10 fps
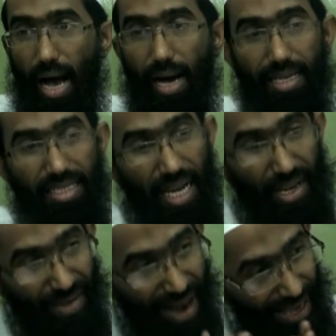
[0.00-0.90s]
अगरचे
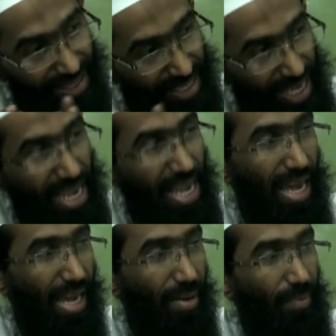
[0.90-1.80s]
रिवायत सही
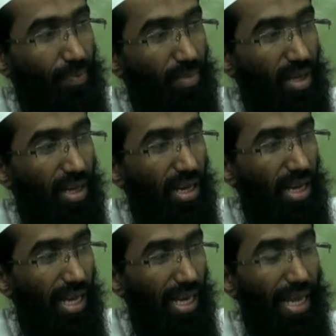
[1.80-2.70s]
है
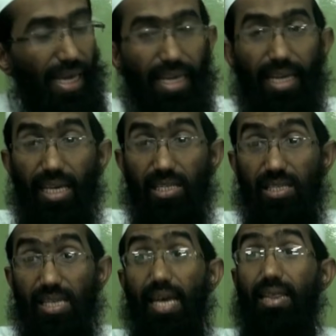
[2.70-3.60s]
लेकिन
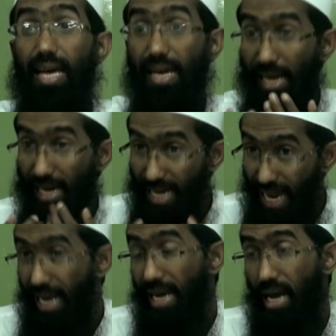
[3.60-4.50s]
इससे दलील
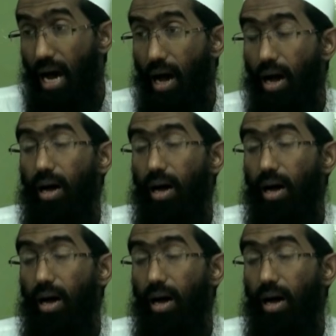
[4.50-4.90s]
ये लेना